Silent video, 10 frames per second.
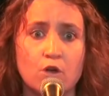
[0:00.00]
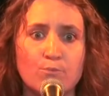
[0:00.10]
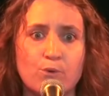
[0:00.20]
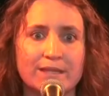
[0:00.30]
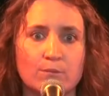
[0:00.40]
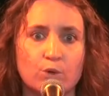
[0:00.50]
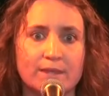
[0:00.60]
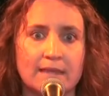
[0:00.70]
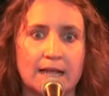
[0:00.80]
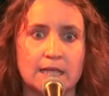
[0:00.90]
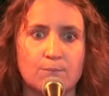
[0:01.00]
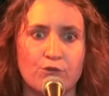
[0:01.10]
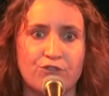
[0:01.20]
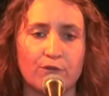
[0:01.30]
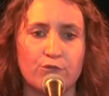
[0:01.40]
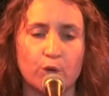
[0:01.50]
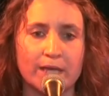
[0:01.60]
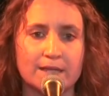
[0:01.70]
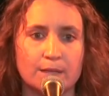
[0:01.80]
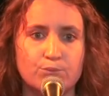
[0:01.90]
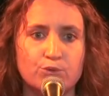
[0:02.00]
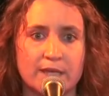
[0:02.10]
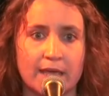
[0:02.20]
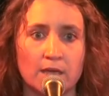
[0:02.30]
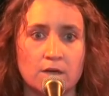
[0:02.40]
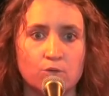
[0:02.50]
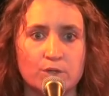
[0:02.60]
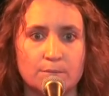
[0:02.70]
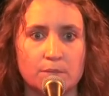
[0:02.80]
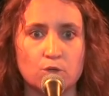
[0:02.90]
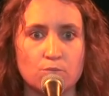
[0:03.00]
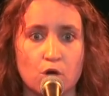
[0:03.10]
Le poids des mots est tel qu'il peut faire fleurir des bouquets ou des mines